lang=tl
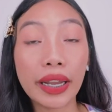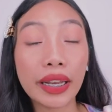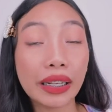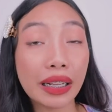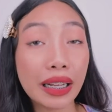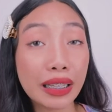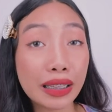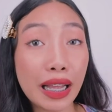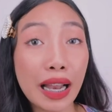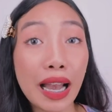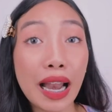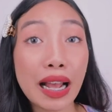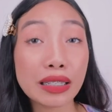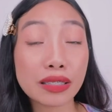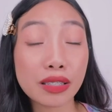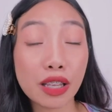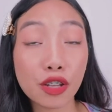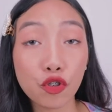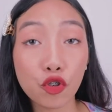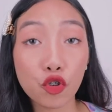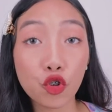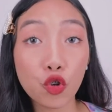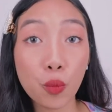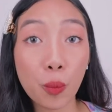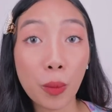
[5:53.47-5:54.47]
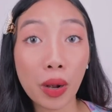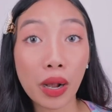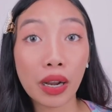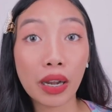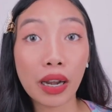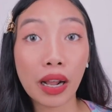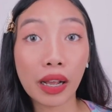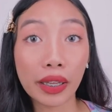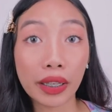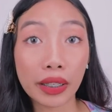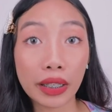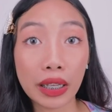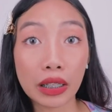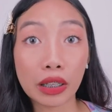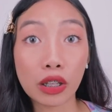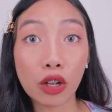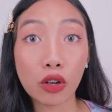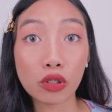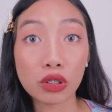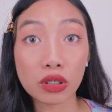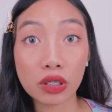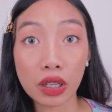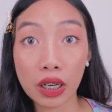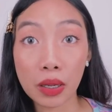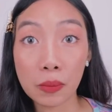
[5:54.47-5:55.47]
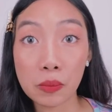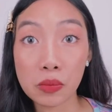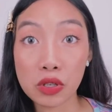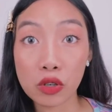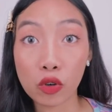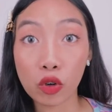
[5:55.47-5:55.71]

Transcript: And kadalasan yun yung mga nakikita ko sa lip